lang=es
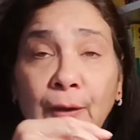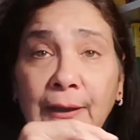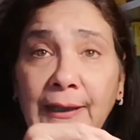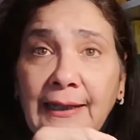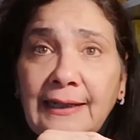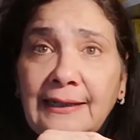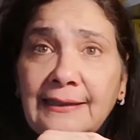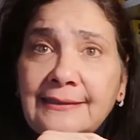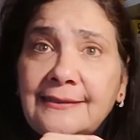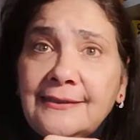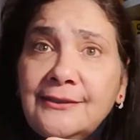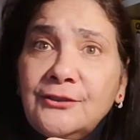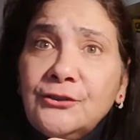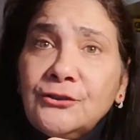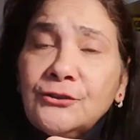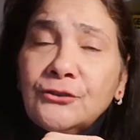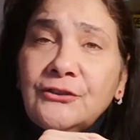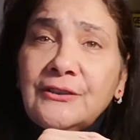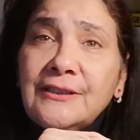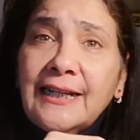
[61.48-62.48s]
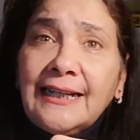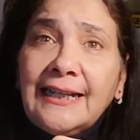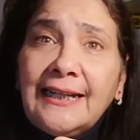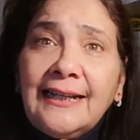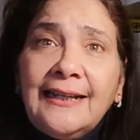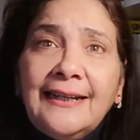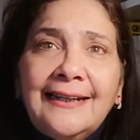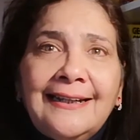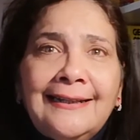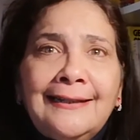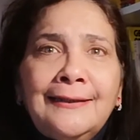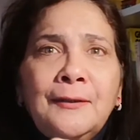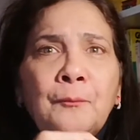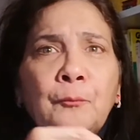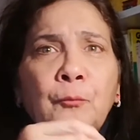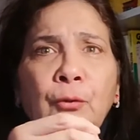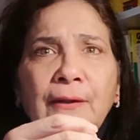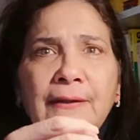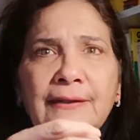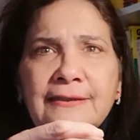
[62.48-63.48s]
ejercicios de queje
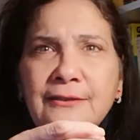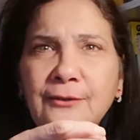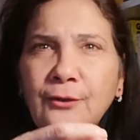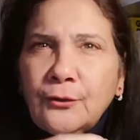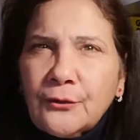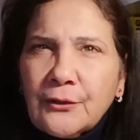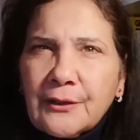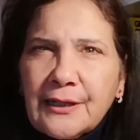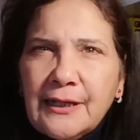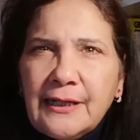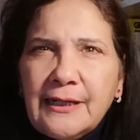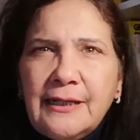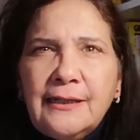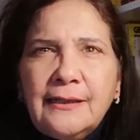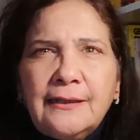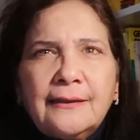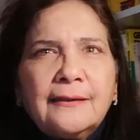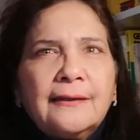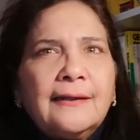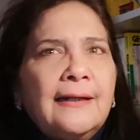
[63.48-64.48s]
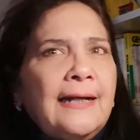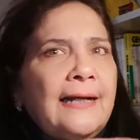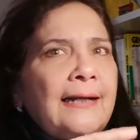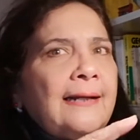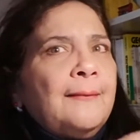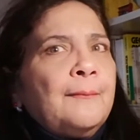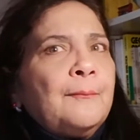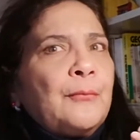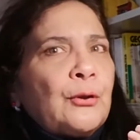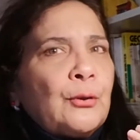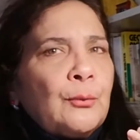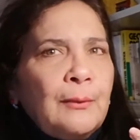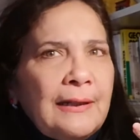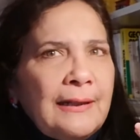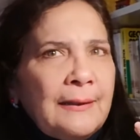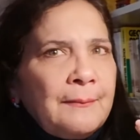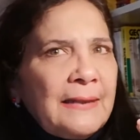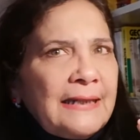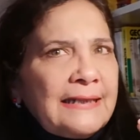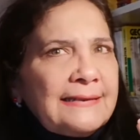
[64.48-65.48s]
puedes corregir
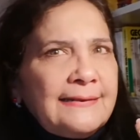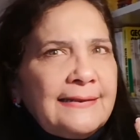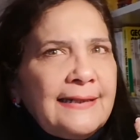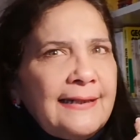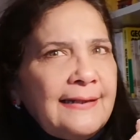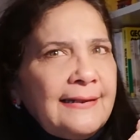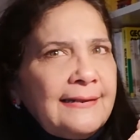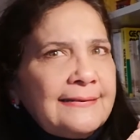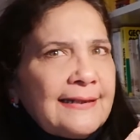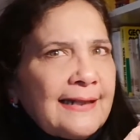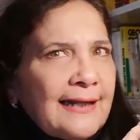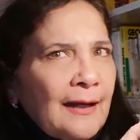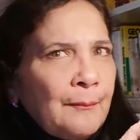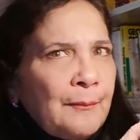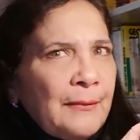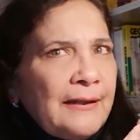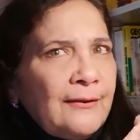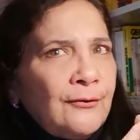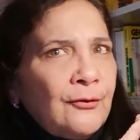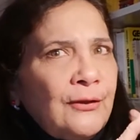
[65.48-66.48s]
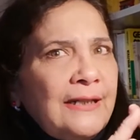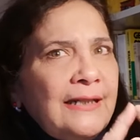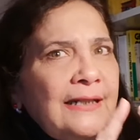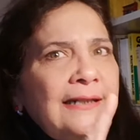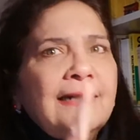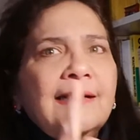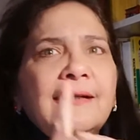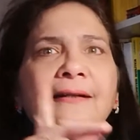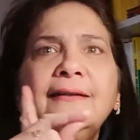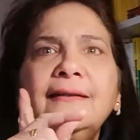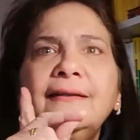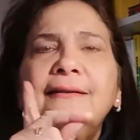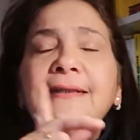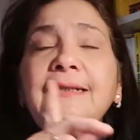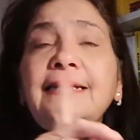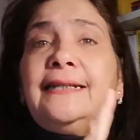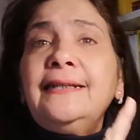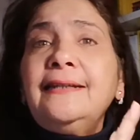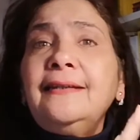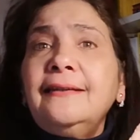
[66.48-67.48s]
problemas de escape de orina
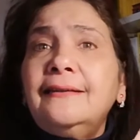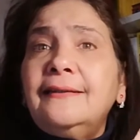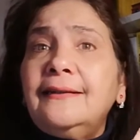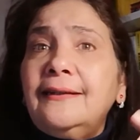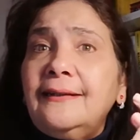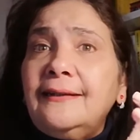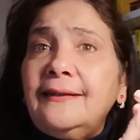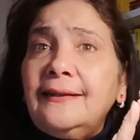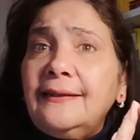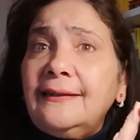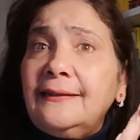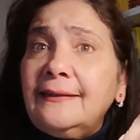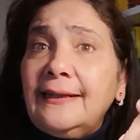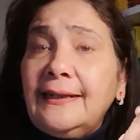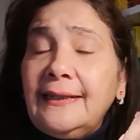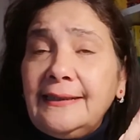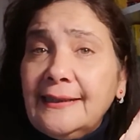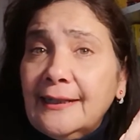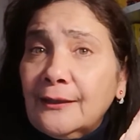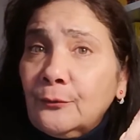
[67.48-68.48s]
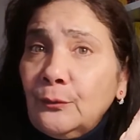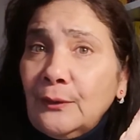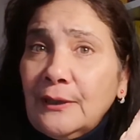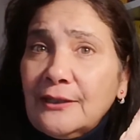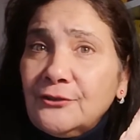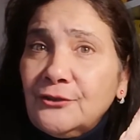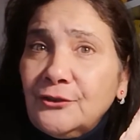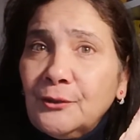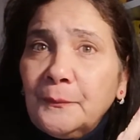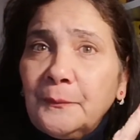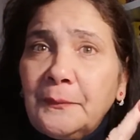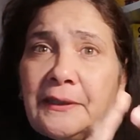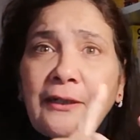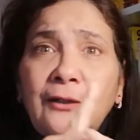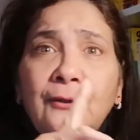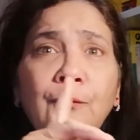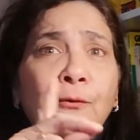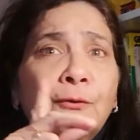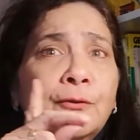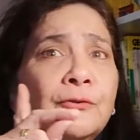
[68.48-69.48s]
y eh, eyaculación
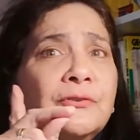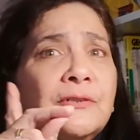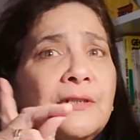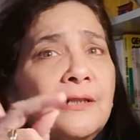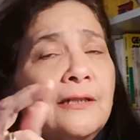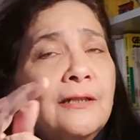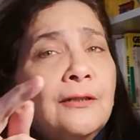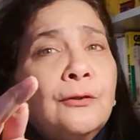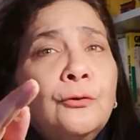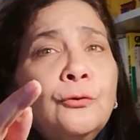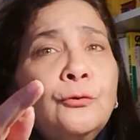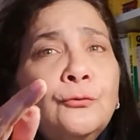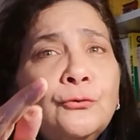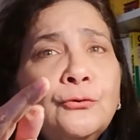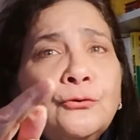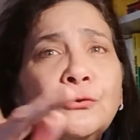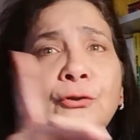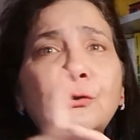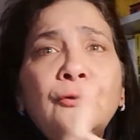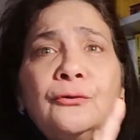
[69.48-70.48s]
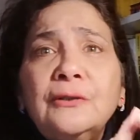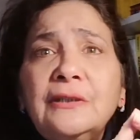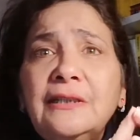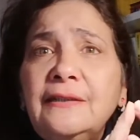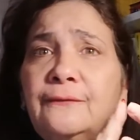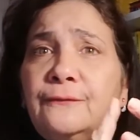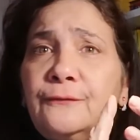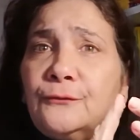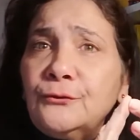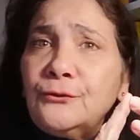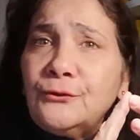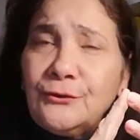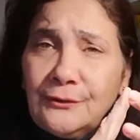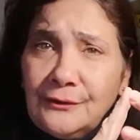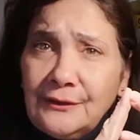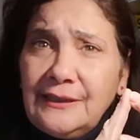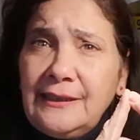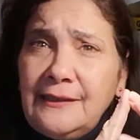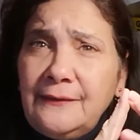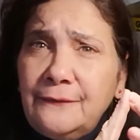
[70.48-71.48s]
precoz, incluso
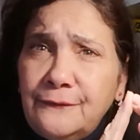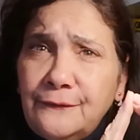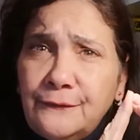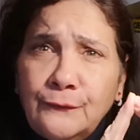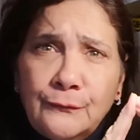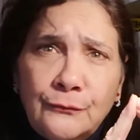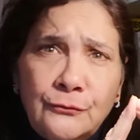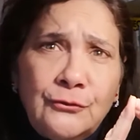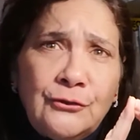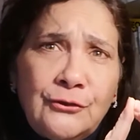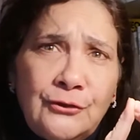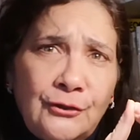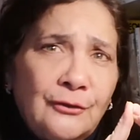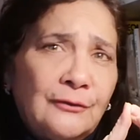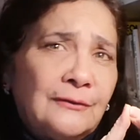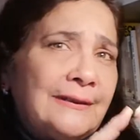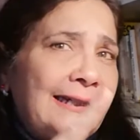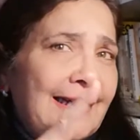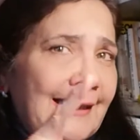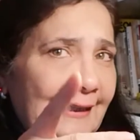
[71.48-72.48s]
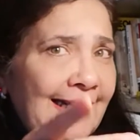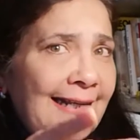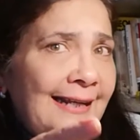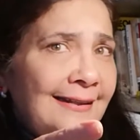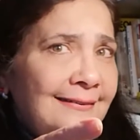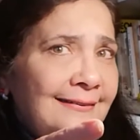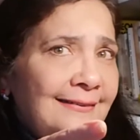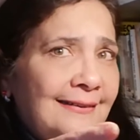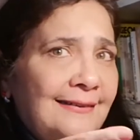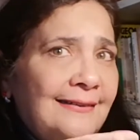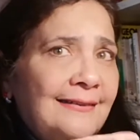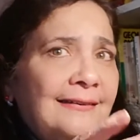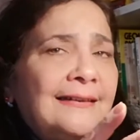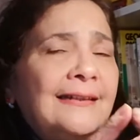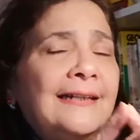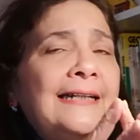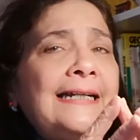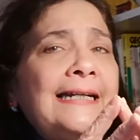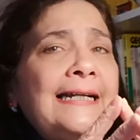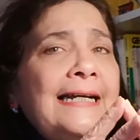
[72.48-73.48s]
difusión disfunción eréctil.
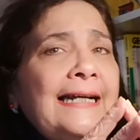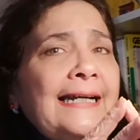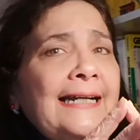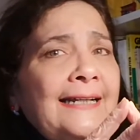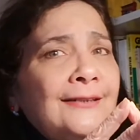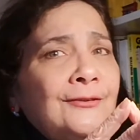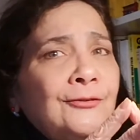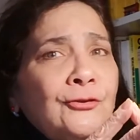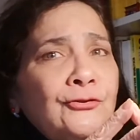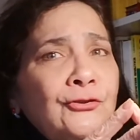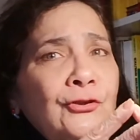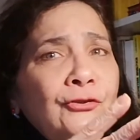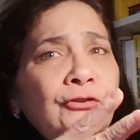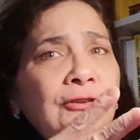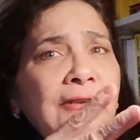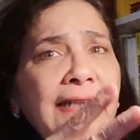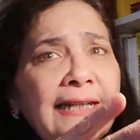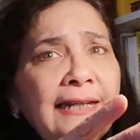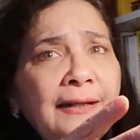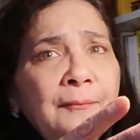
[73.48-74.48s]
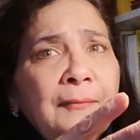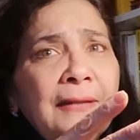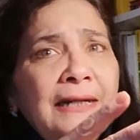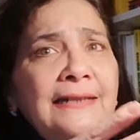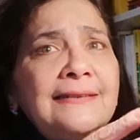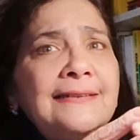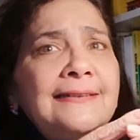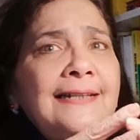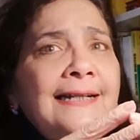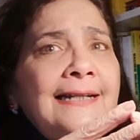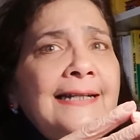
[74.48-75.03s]
Estos son temas